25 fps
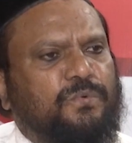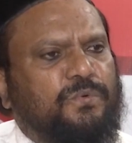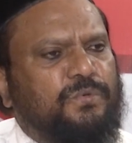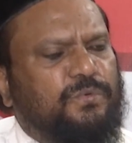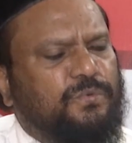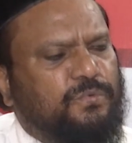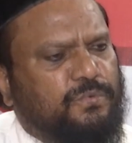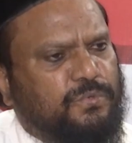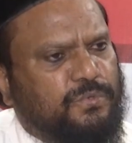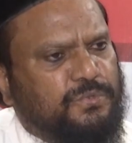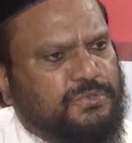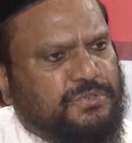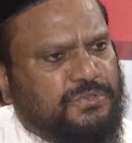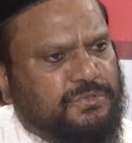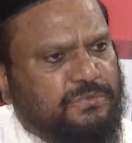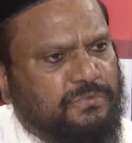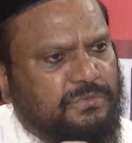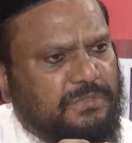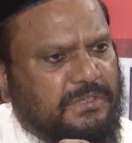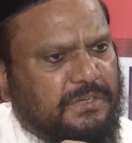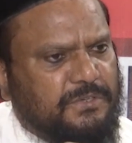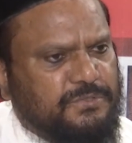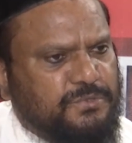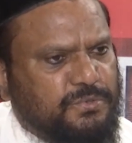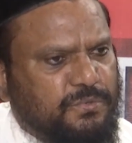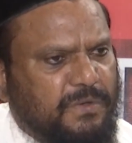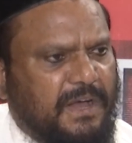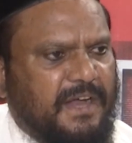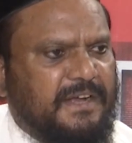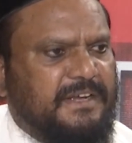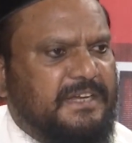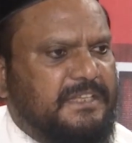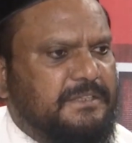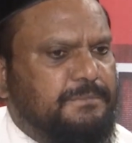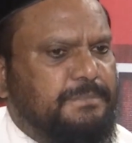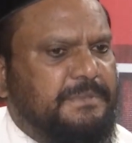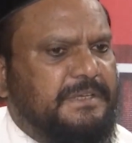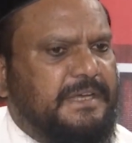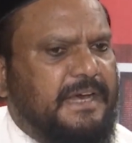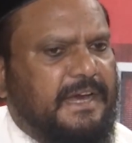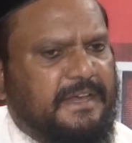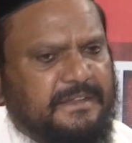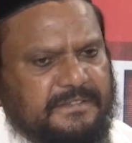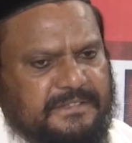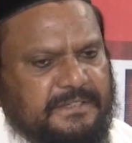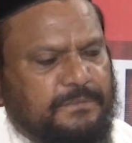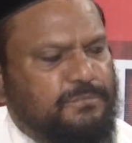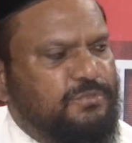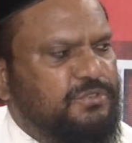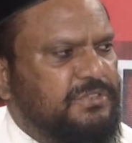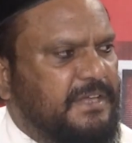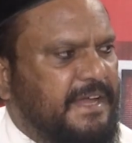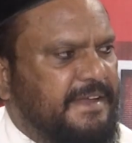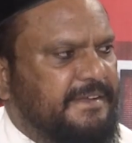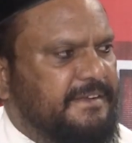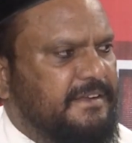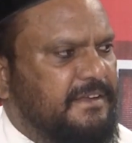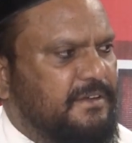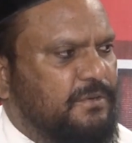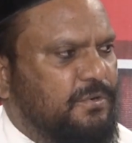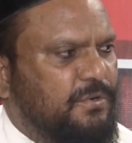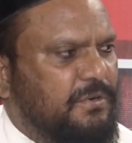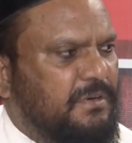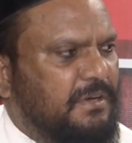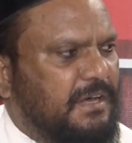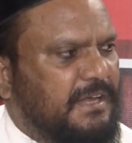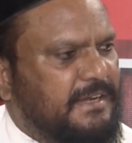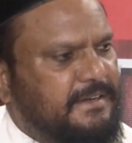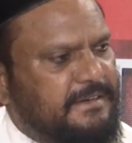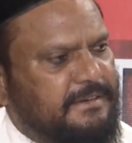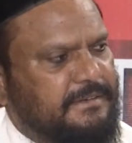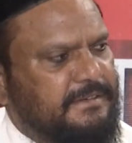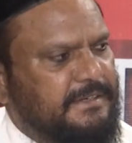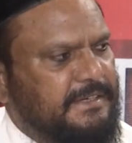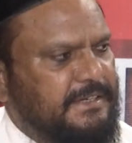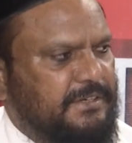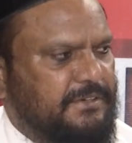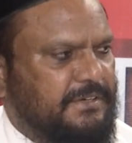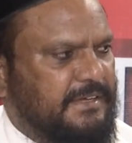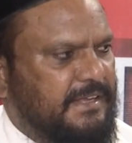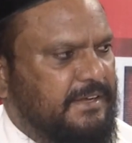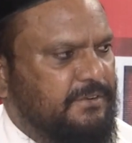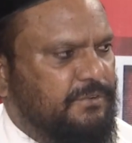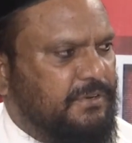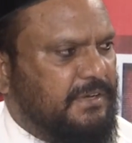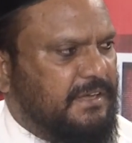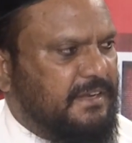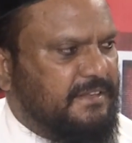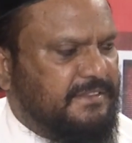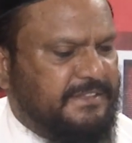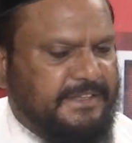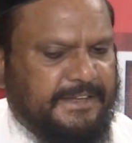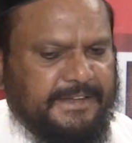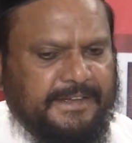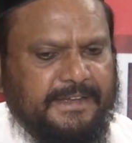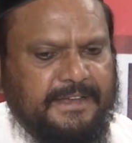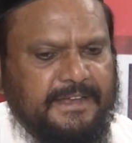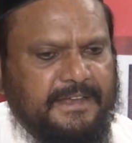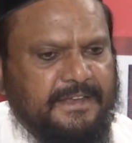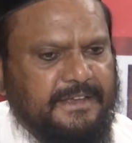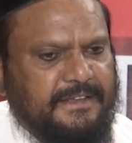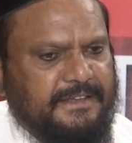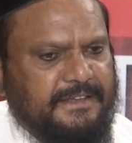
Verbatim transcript: उनको उनका स्वागत भी हर समुदाय के लोग हर एक के लोग करते हैं